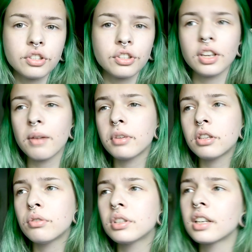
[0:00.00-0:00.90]
что я
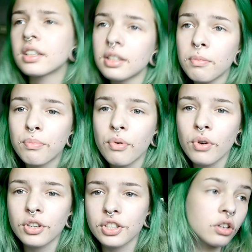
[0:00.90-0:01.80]
матерюсь как
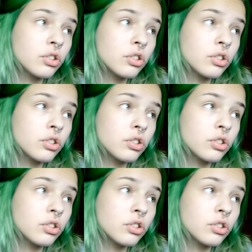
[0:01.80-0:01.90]
сапожник,